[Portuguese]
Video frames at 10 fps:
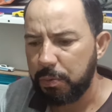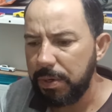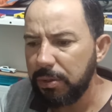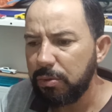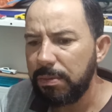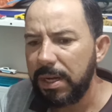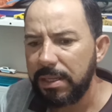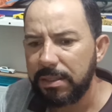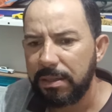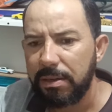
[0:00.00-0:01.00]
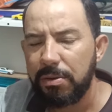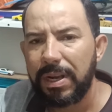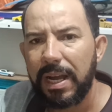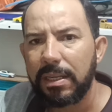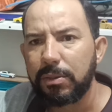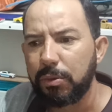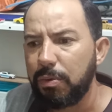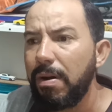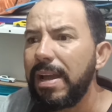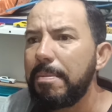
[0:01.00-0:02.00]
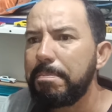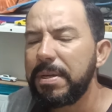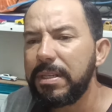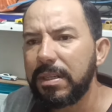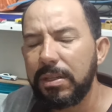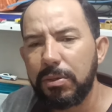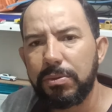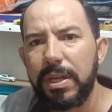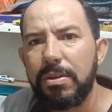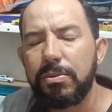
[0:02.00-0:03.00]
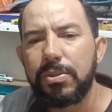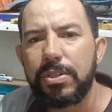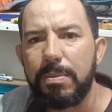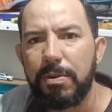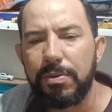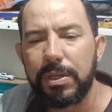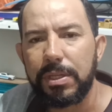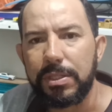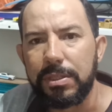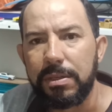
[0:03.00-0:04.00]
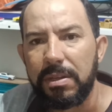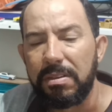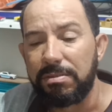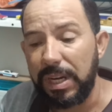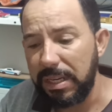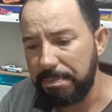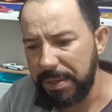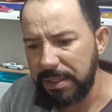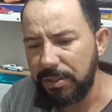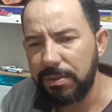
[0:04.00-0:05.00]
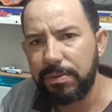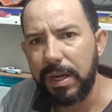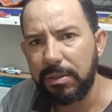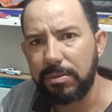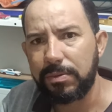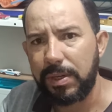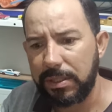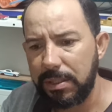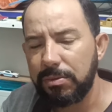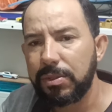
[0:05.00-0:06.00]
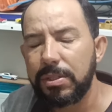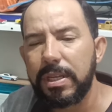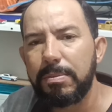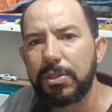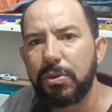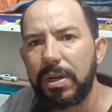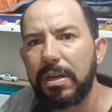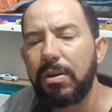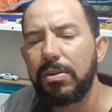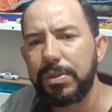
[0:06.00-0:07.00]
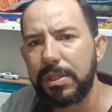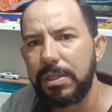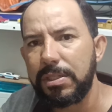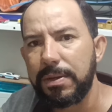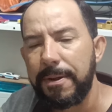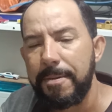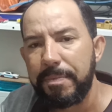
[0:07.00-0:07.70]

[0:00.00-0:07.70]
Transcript: Quanto mais eu gasto, qual é a perca que eu tenho no sistema off-grid? Vale a pena de fato fazer um sistema solar off-grid?